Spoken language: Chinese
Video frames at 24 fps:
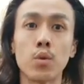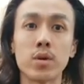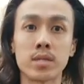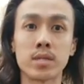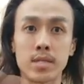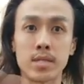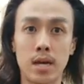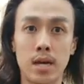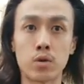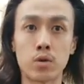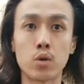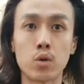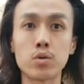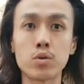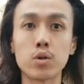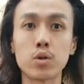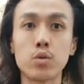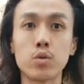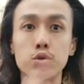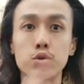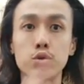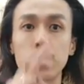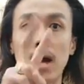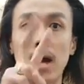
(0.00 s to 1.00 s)
我小头就
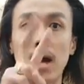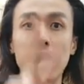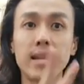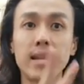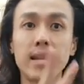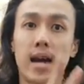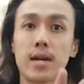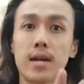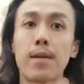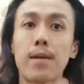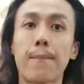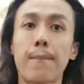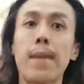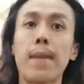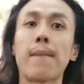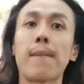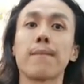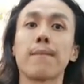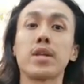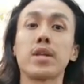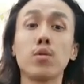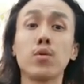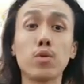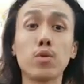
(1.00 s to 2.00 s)
我就按两个
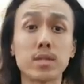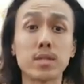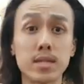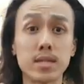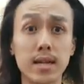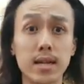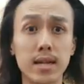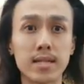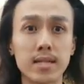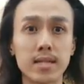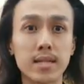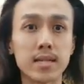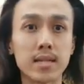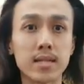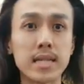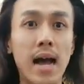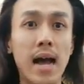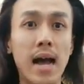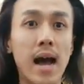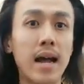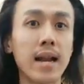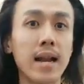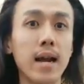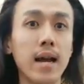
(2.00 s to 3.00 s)
棒，因为我今天已经
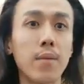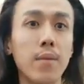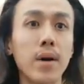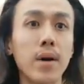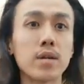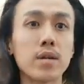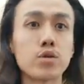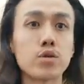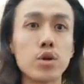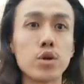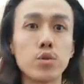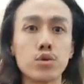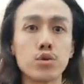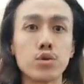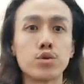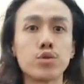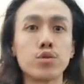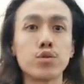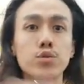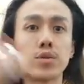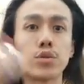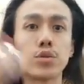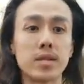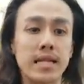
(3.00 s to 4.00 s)
查了嘛，所以我
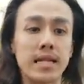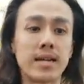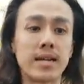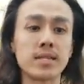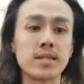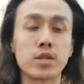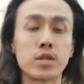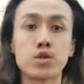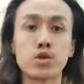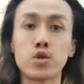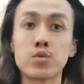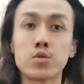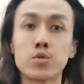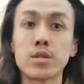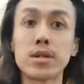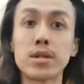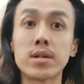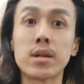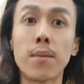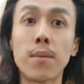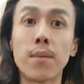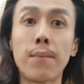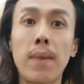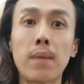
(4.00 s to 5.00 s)
就跟大家收这
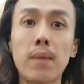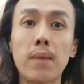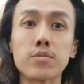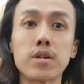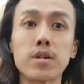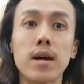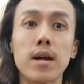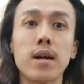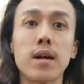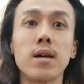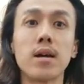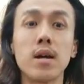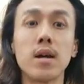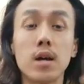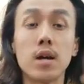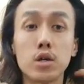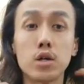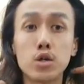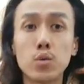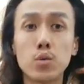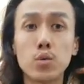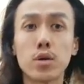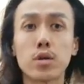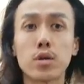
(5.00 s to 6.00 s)
一个棒就好。
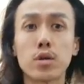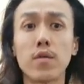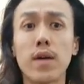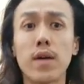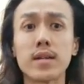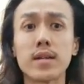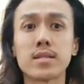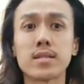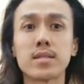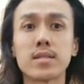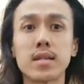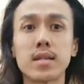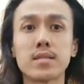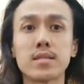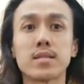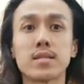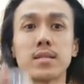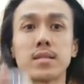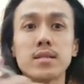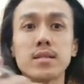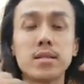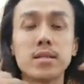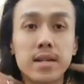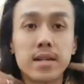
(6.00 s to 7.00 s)
所以我的头发是这样
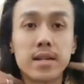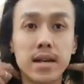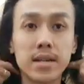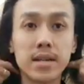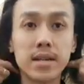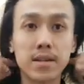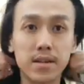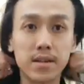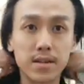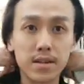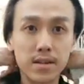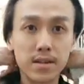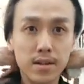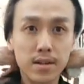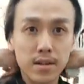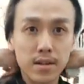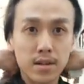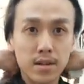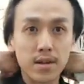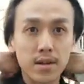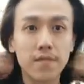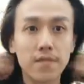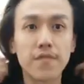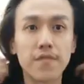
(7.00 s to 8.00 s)
子，你可以
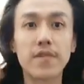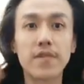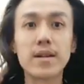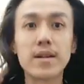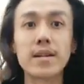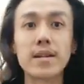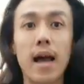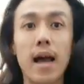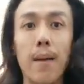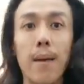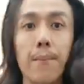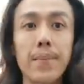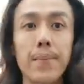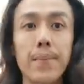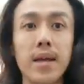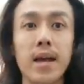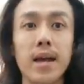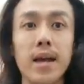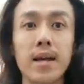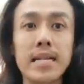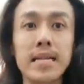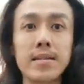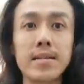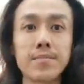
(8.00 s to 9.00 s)
分两
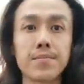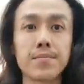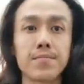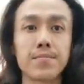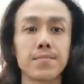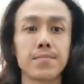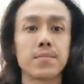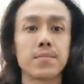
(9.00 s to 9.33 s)
边